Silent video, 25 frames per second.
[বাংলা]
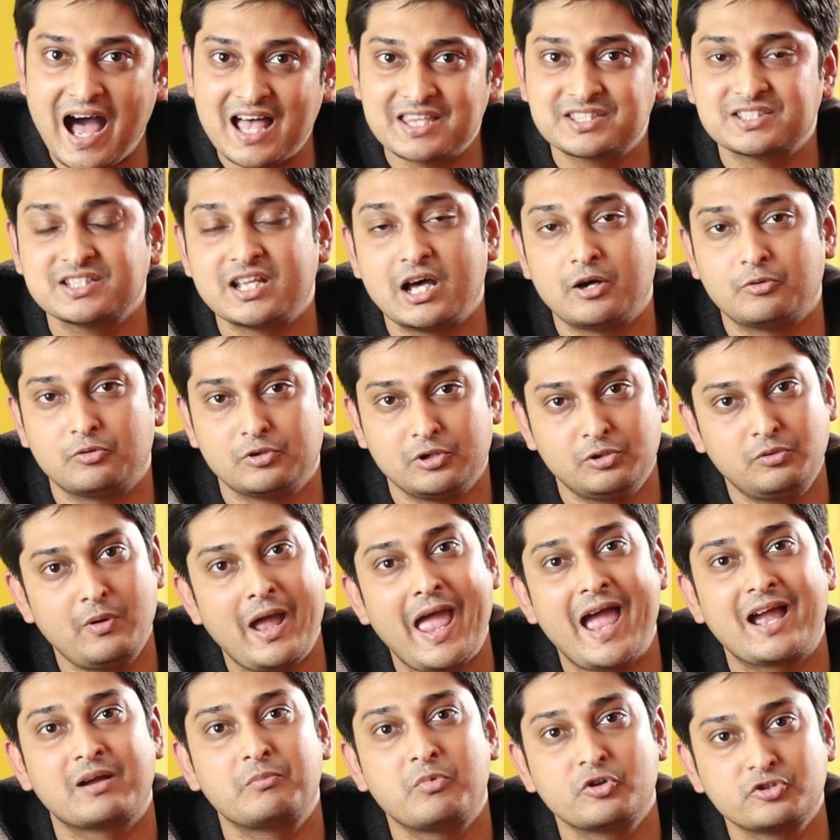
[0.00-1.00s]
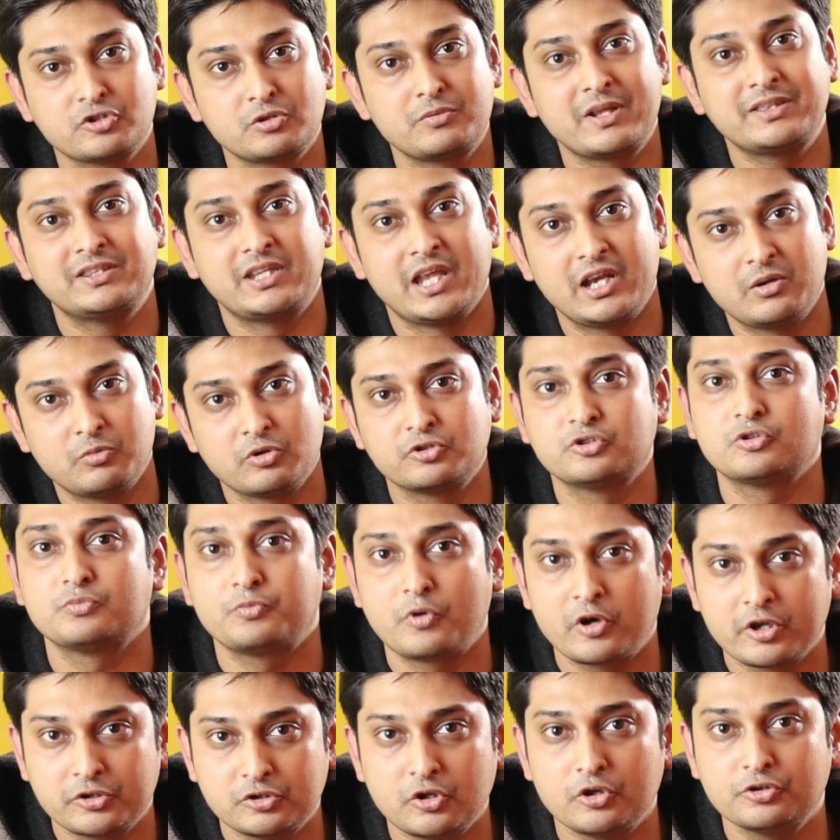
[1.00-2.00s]
আজ না হলেও এক বছর বা দেড়
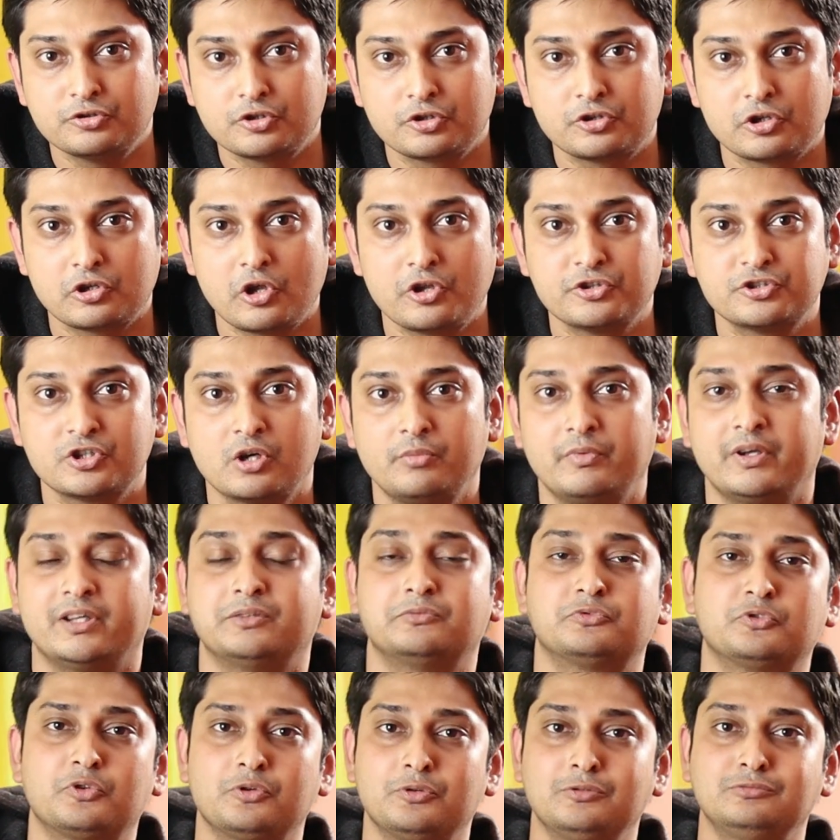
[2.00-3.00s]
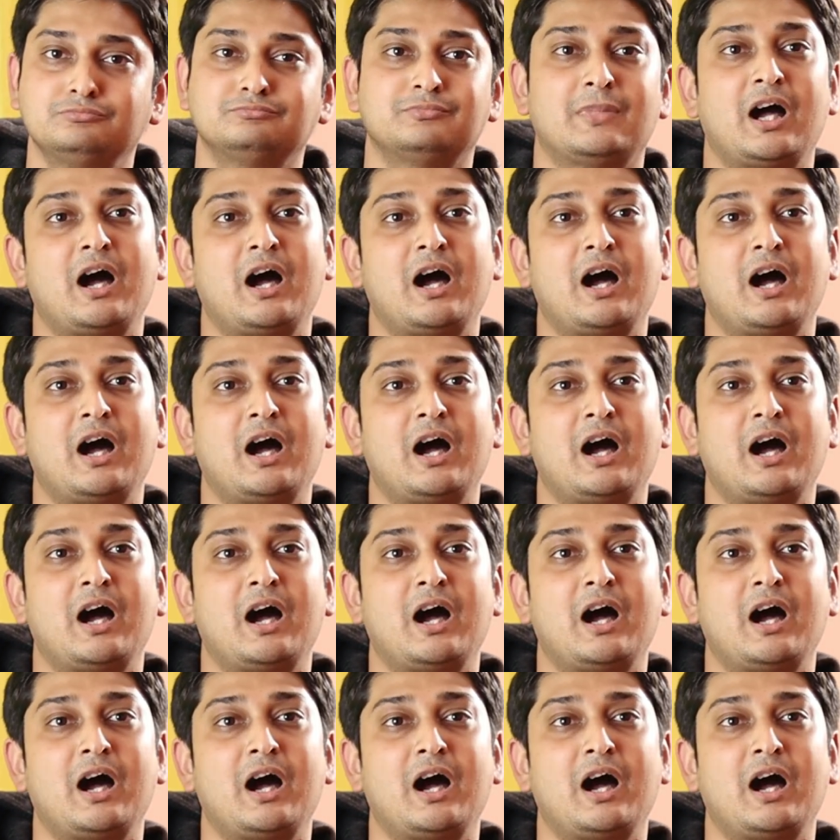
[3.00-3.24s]
বছর পরে তো অন্তত লঞ্চ হবে তো